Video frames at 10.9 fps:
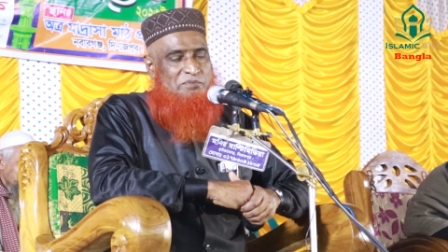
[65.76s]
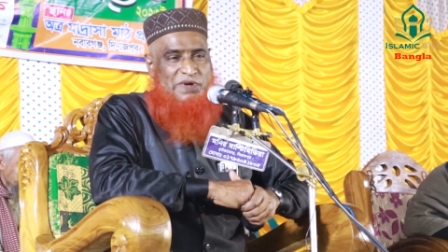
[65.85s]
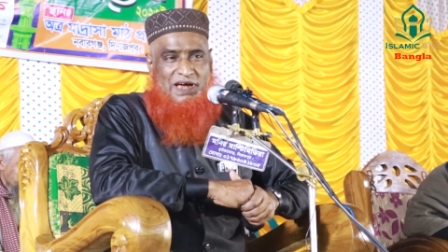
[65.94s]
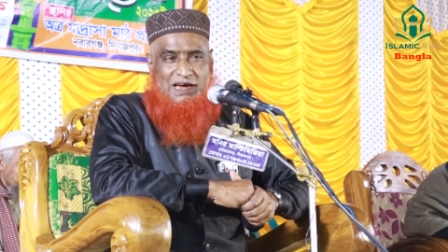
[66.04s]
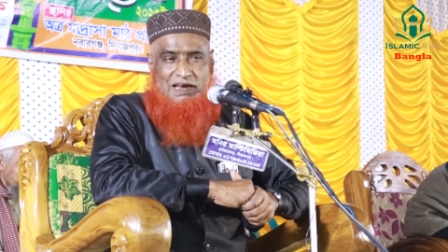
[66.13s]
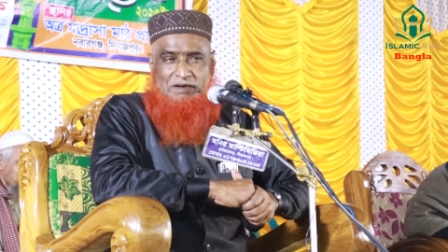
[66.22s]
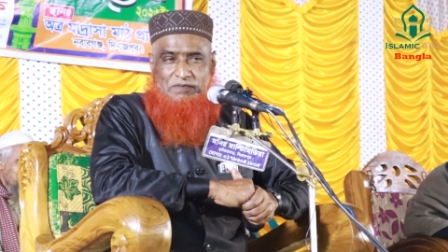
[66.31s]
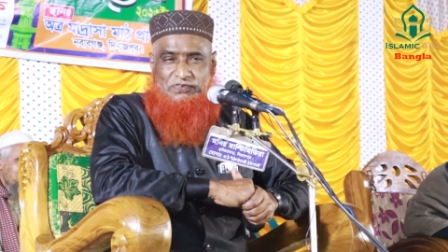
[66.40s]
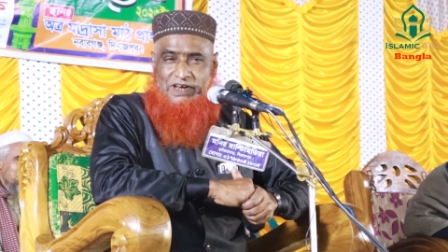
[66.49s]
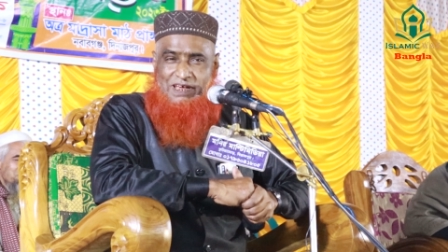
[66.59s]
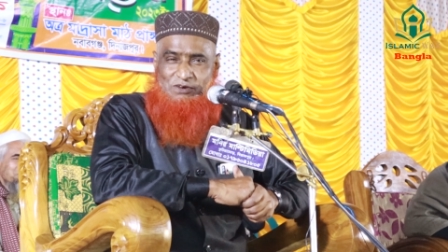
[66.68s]
বেয়া গেল
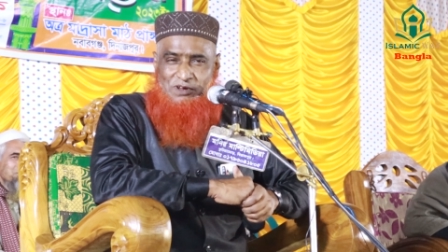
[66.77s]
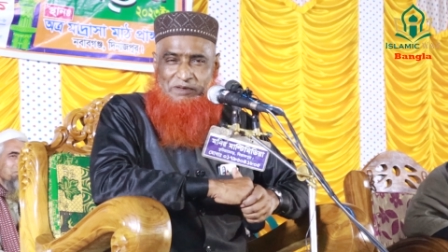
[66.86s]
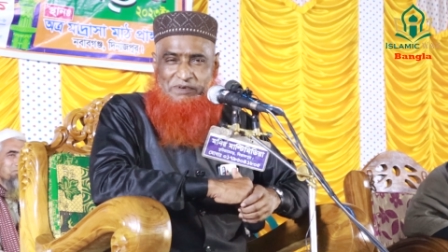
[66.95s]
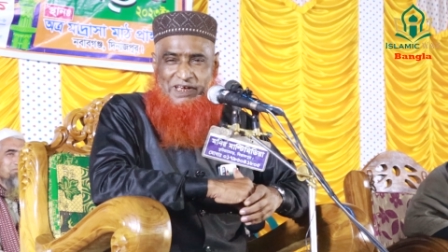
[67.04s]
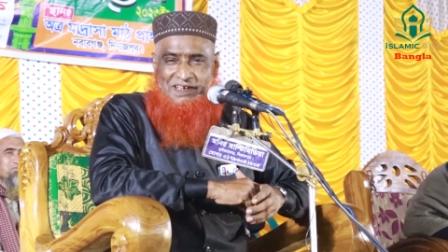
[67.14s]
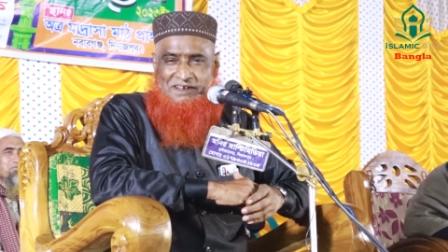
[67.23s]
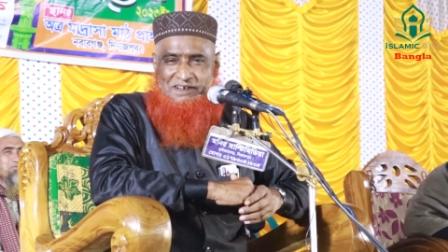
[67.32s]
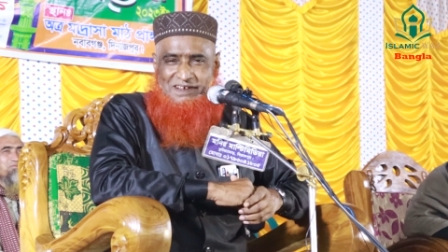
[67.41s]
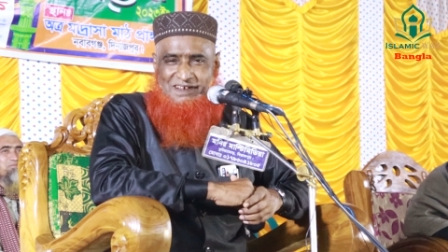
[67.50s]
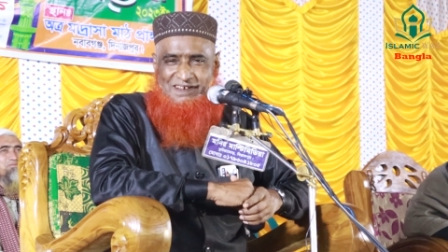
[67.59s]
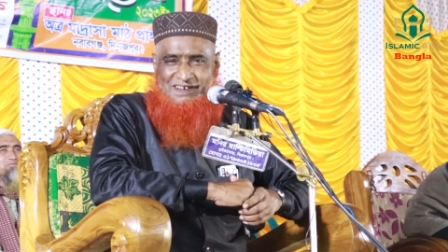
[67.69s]
ভাবছে এটাই গরিব রে
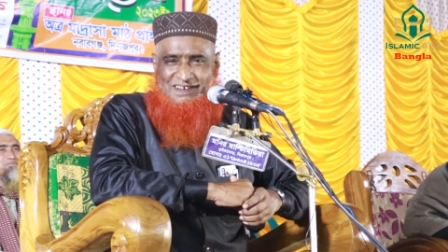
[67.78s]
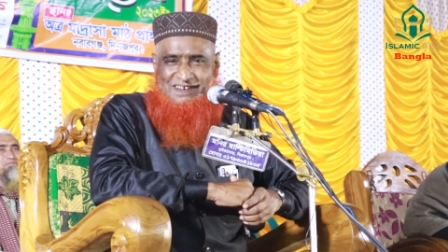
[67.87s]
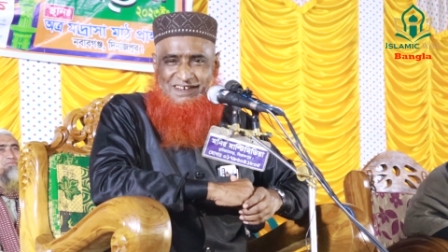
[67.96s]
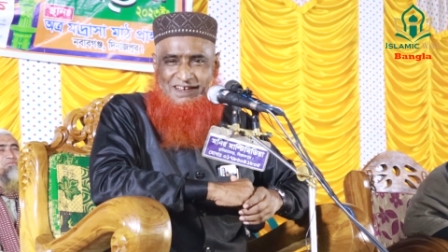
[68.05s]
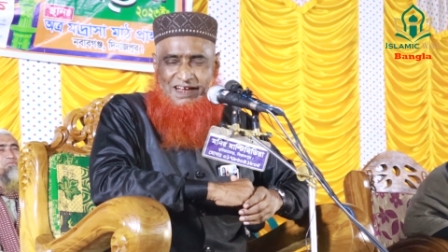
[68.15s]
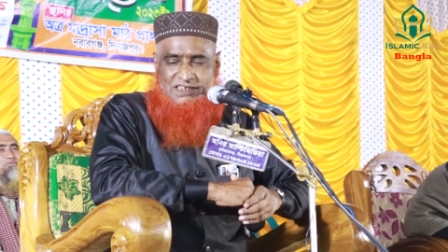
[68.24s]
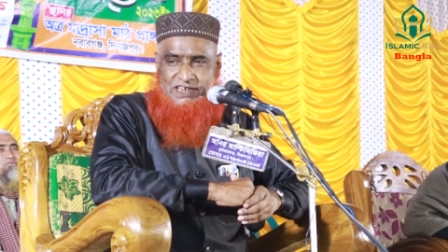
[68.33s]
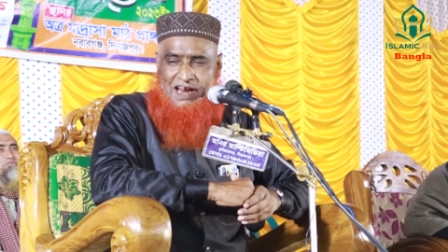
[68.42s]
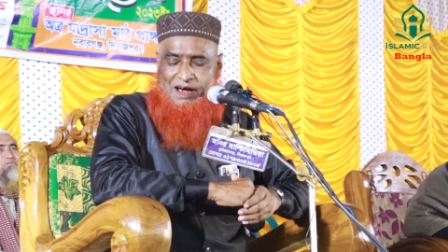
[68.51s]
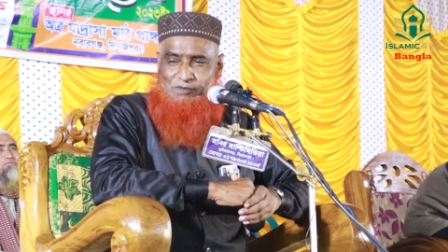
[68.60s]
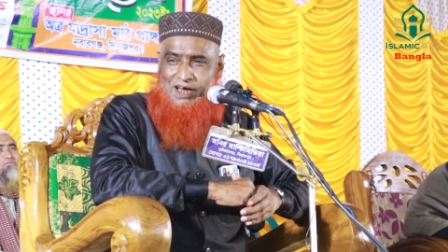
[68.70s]

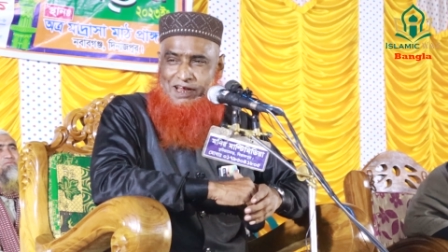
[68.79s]
আসসালাম